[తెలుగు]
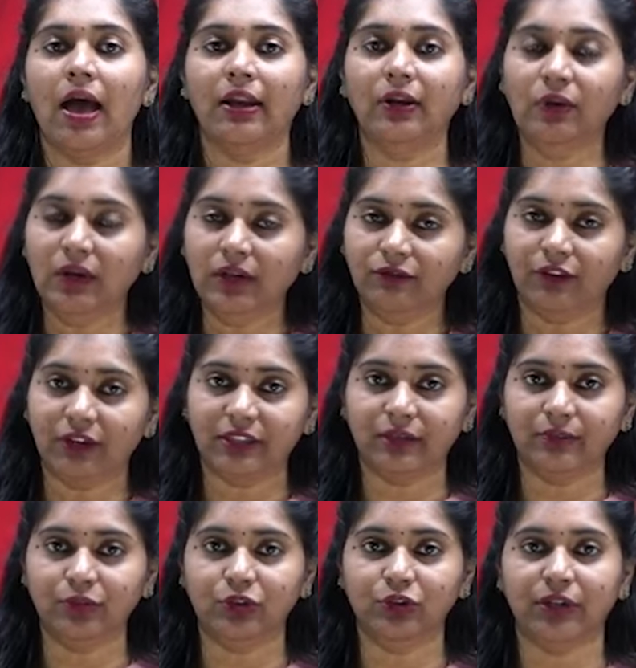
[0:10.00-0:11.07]
హలో ఆల్
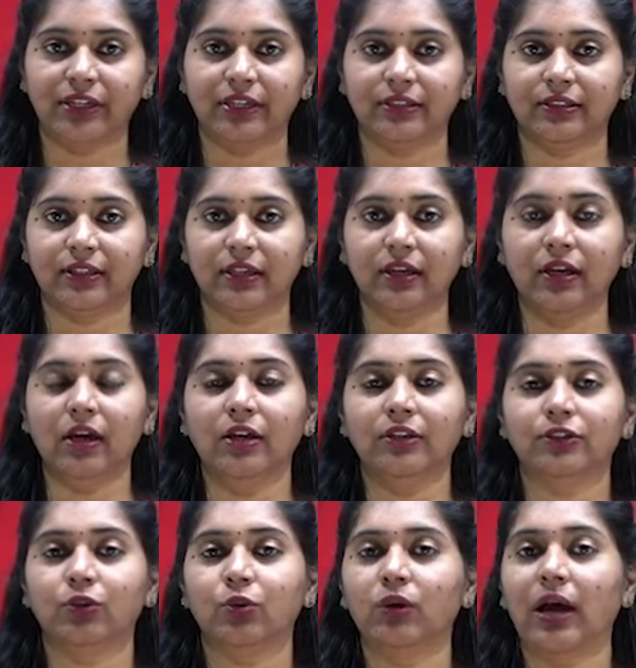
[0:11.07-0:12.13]
వెల్కమ్ టు ఐఎస్సి
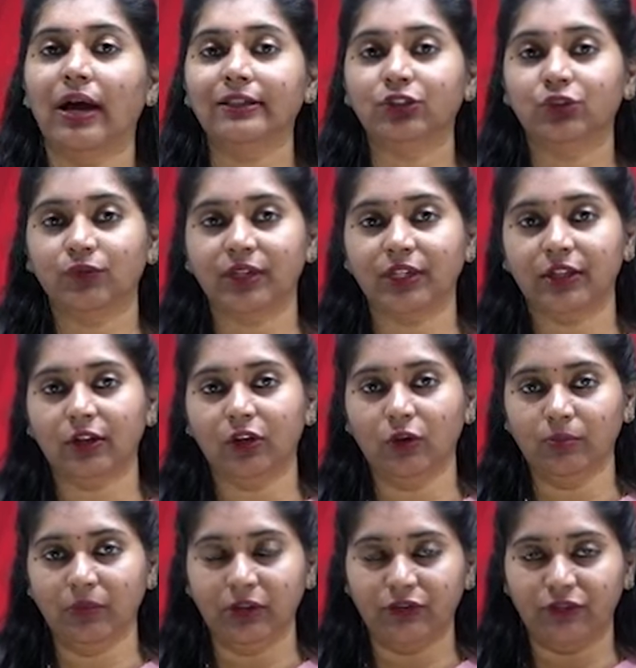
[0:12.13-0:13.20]
సో లాస్ట్
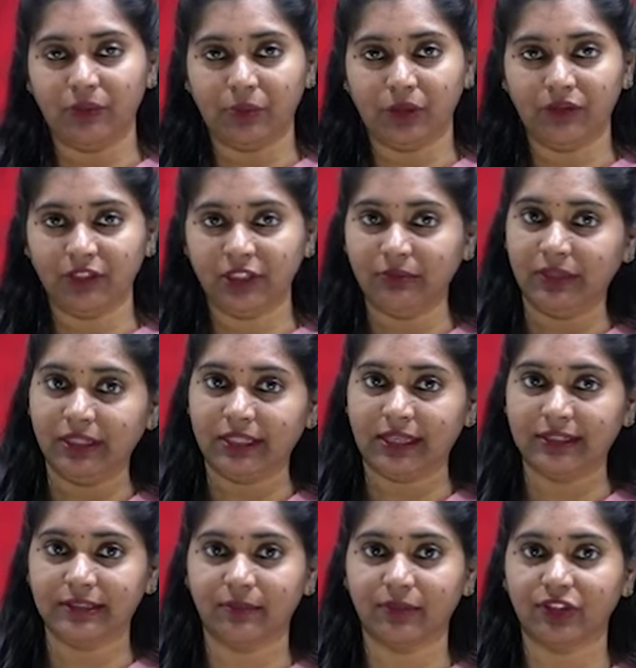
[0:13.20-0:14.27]
వీడియోలో మీరు ఫిబ్రవరి
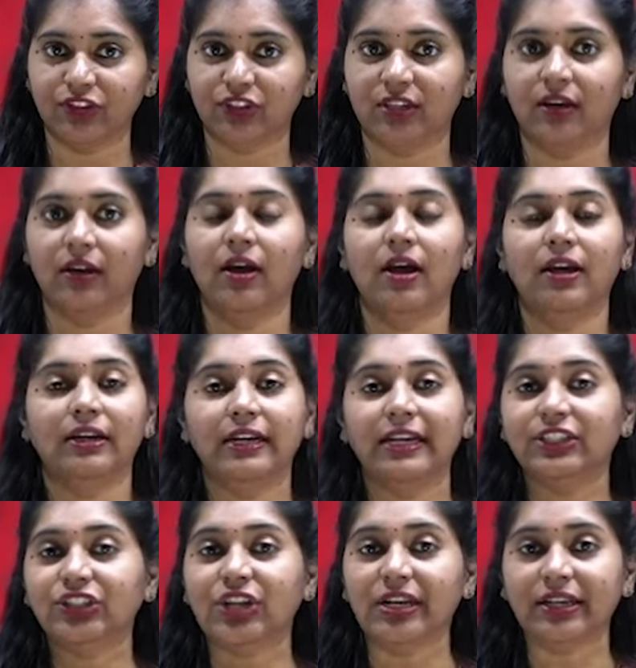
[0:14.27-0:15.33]
మంత్కి సంబంధించిన
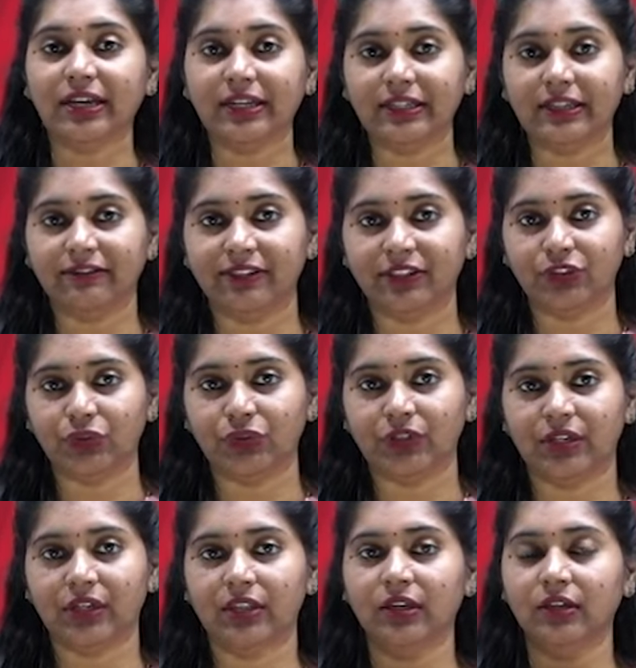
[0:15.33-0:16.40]
నేషనల్ కరెంట్ అఫైర్స్
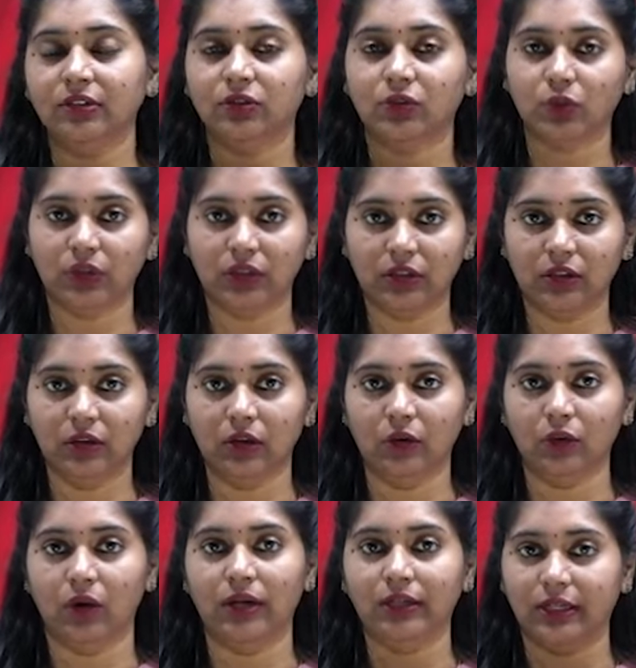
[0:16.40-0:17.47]
చూశారు కదా సో
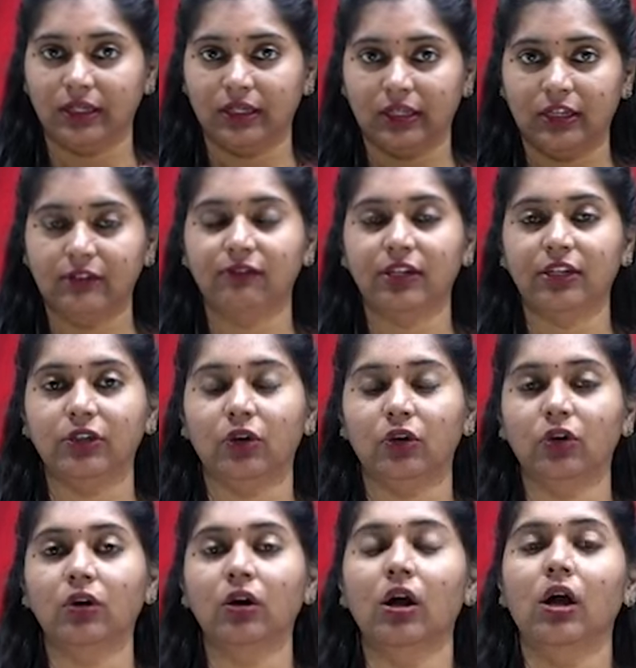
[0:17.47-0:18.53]
ఇందులో అంటే ఈ
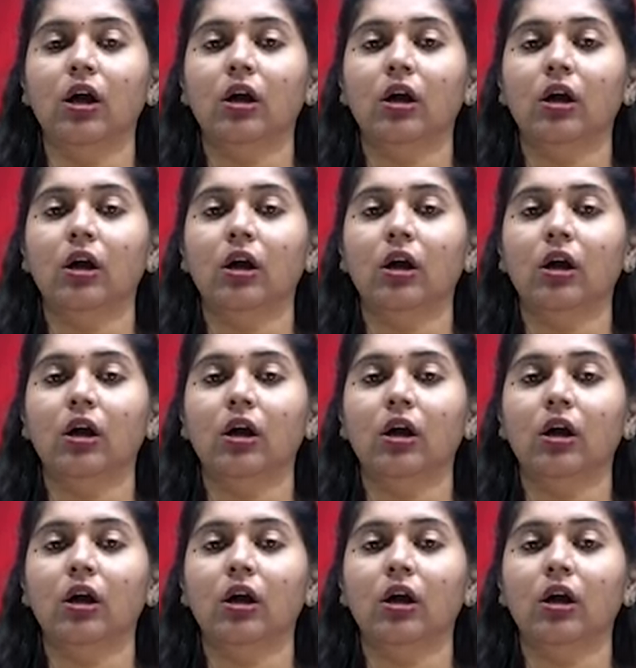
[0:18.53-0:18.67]
వీడియోలో